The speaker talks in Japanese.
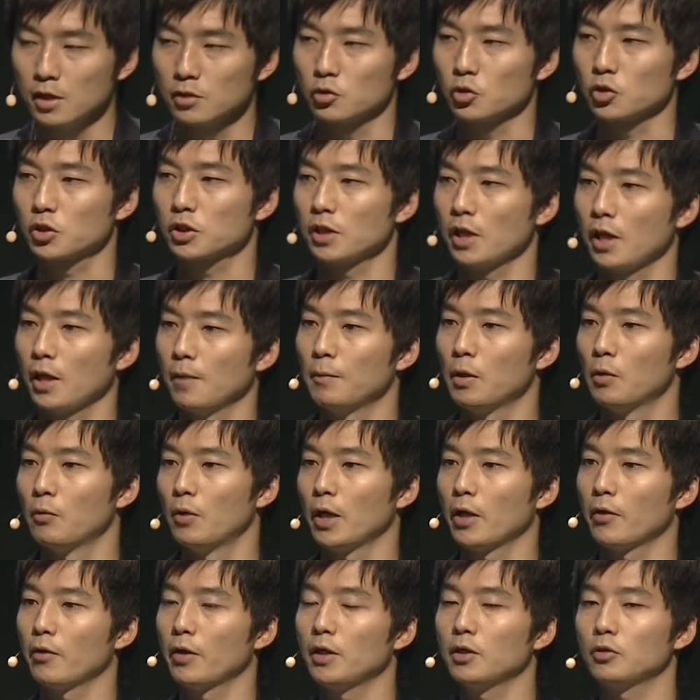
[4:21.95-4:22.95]
そして、まあ、
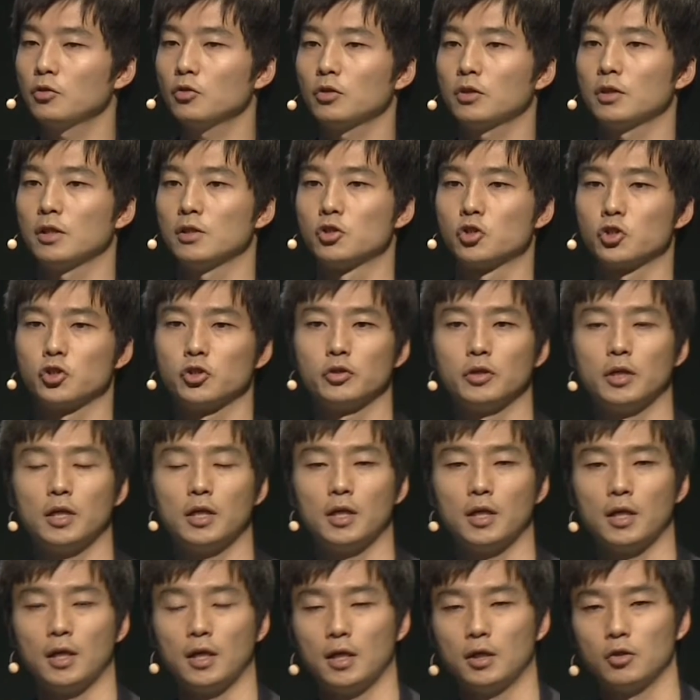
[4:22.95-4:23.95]
我々にとって重要
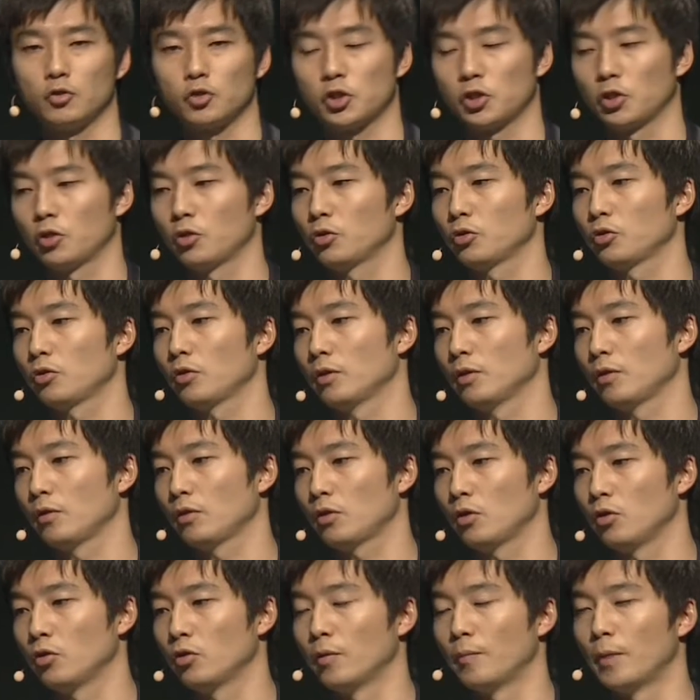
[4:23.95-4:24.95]
なあの指標っ
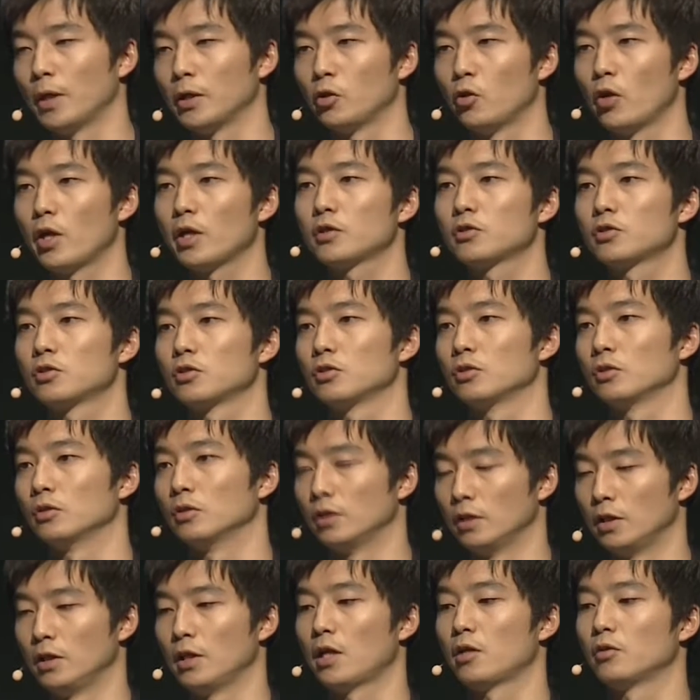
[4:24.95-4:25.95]
ていうのは、まあ、予約数
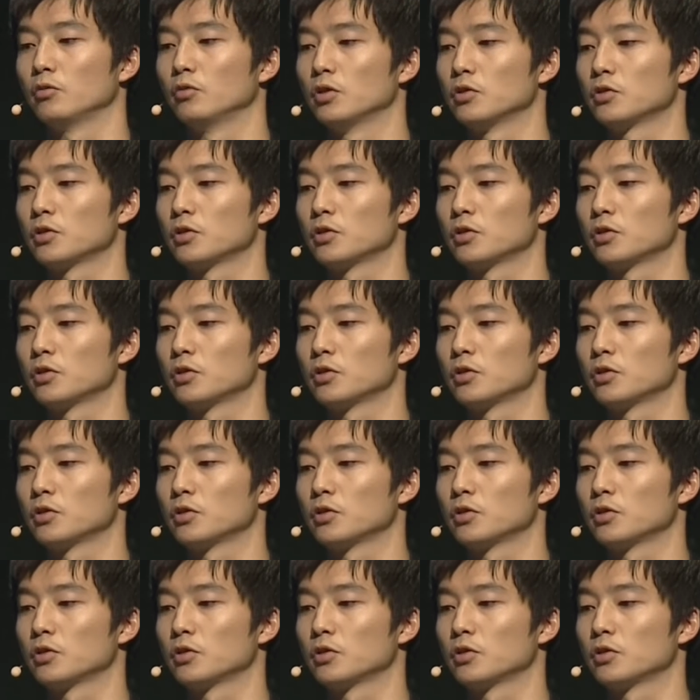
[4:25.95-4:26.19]
になるんで